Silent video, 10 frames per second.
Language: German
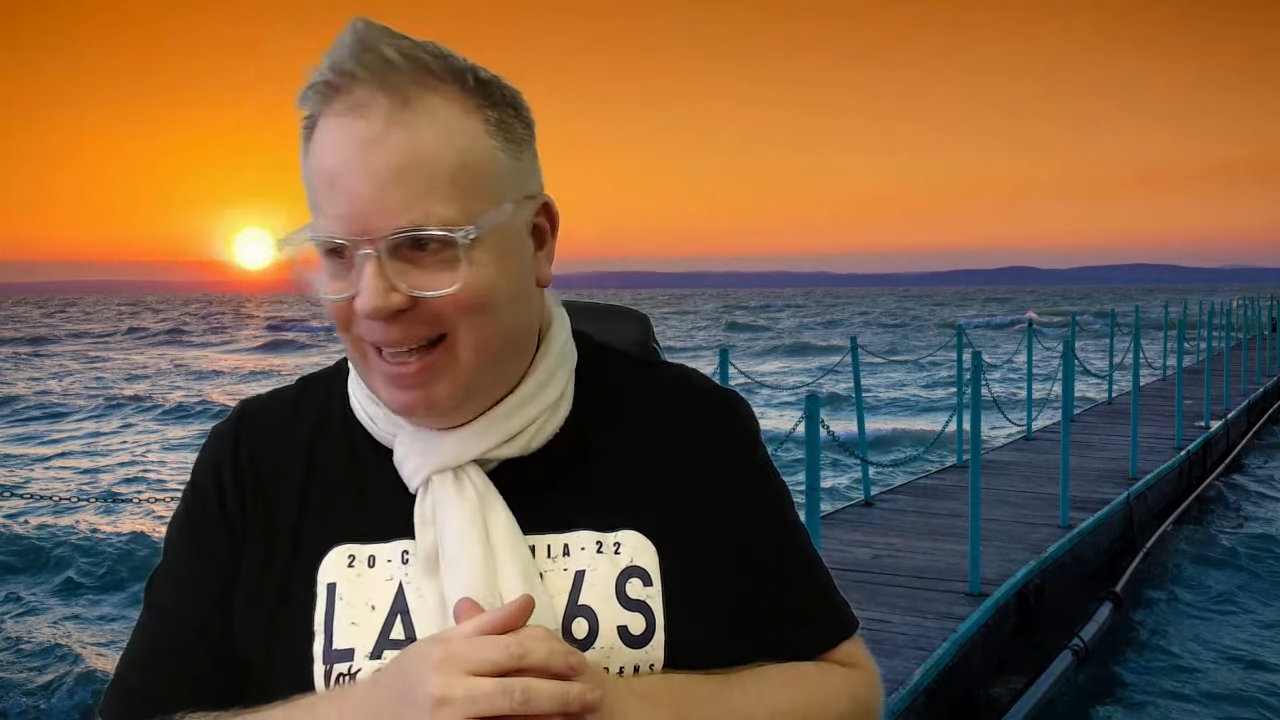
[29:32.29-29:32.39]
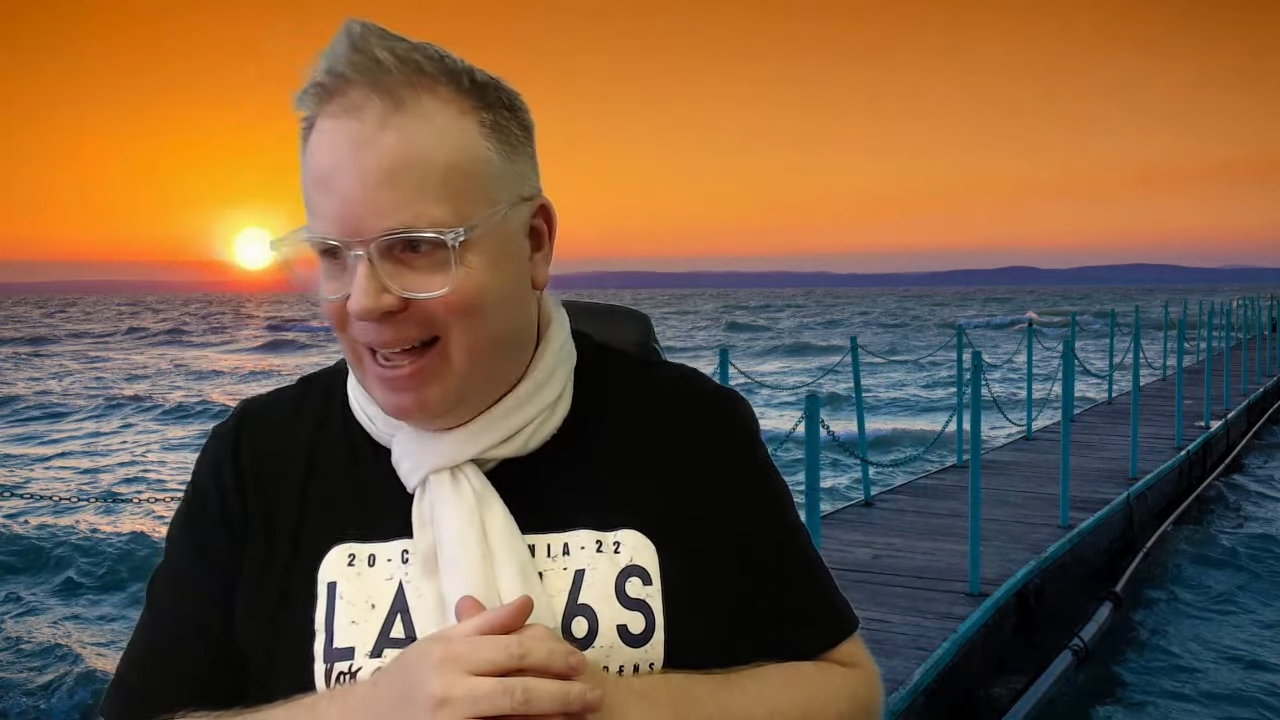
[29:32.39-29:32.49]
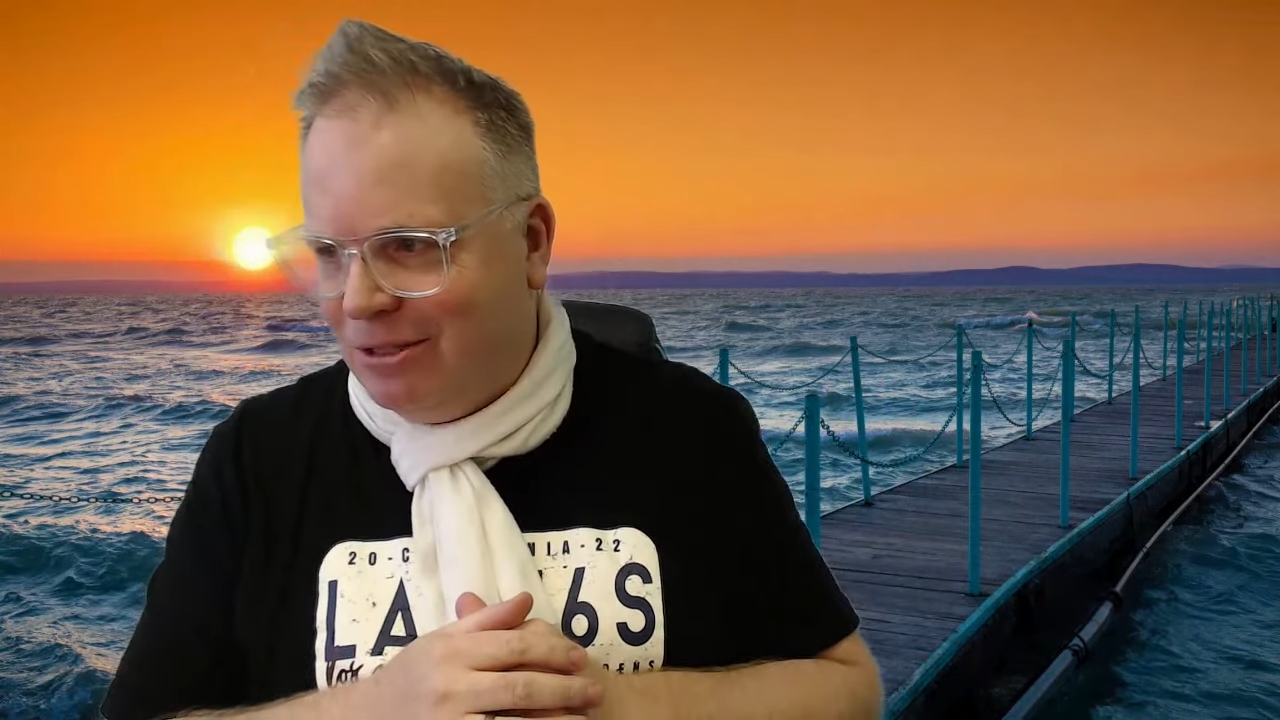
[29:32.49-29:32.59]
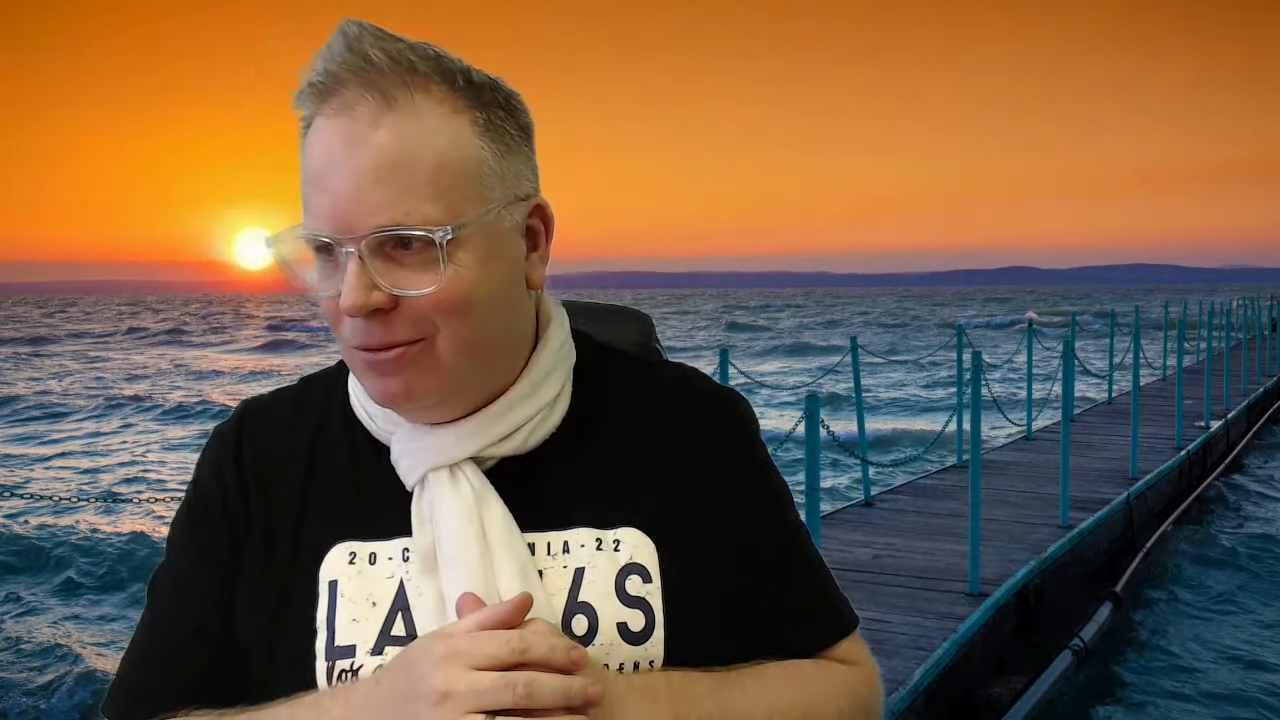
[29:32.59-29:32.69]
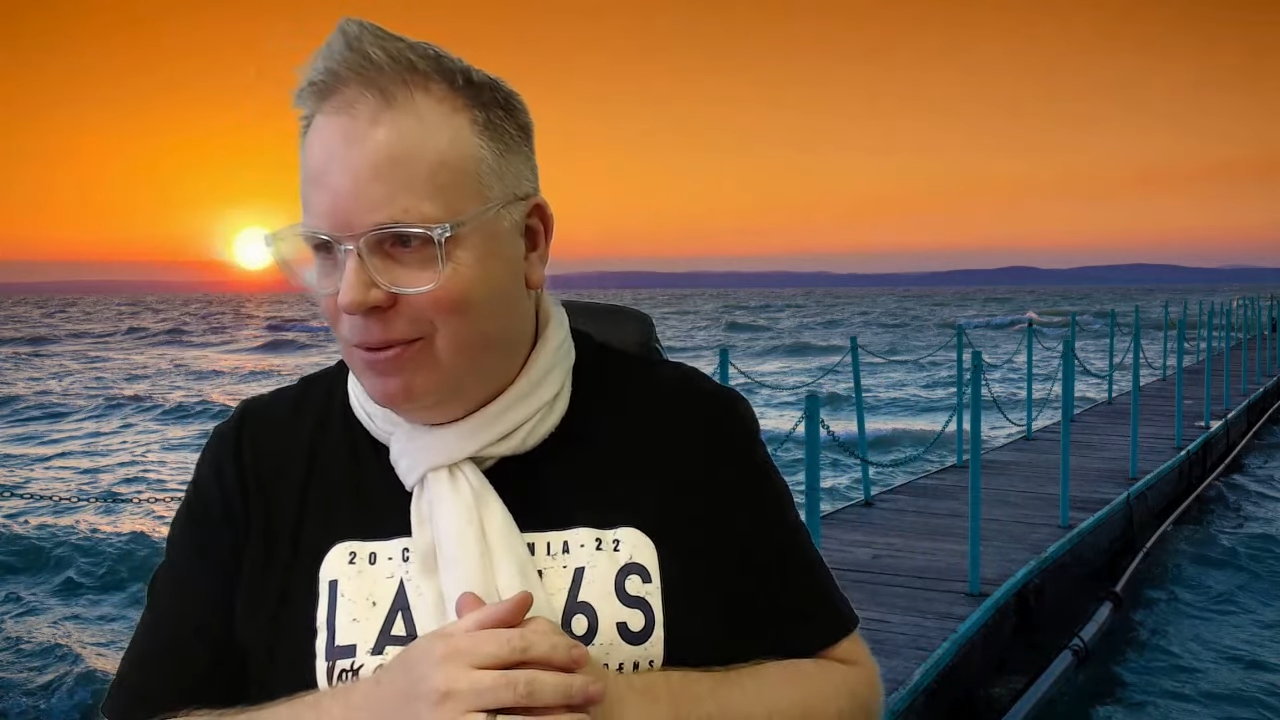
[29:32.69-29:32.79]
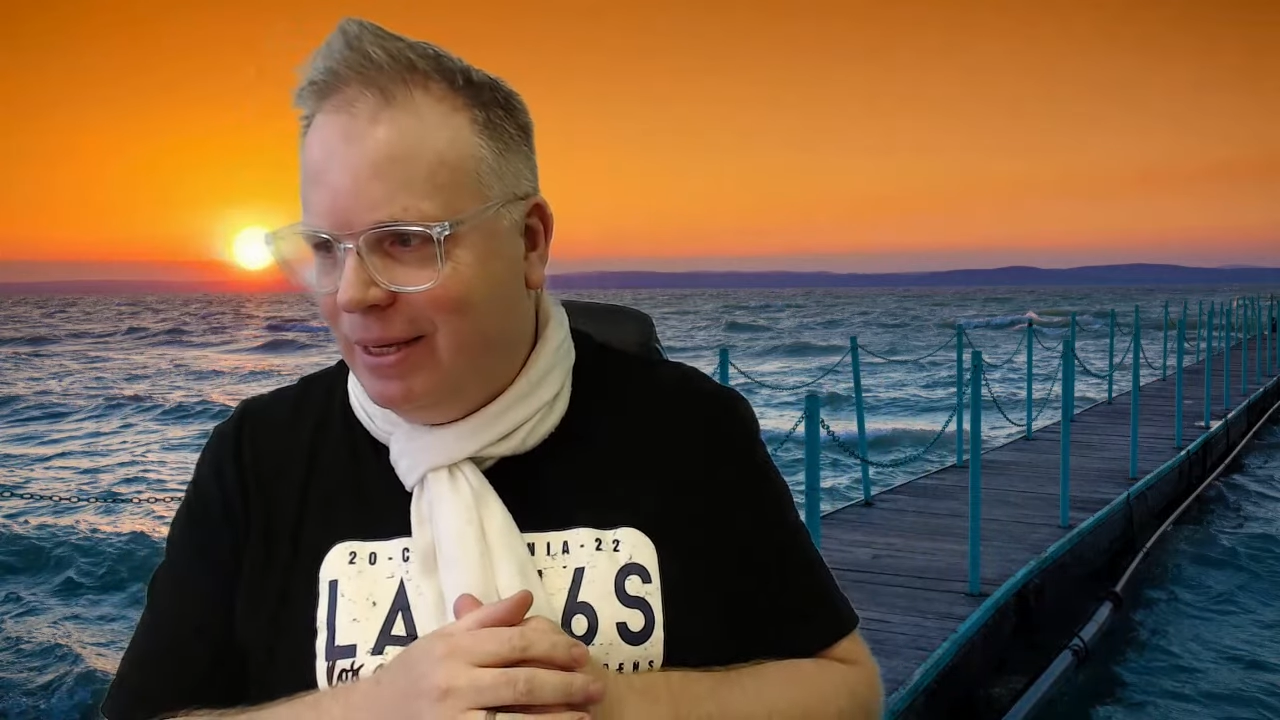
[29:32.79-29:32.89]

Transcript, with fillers: dazu.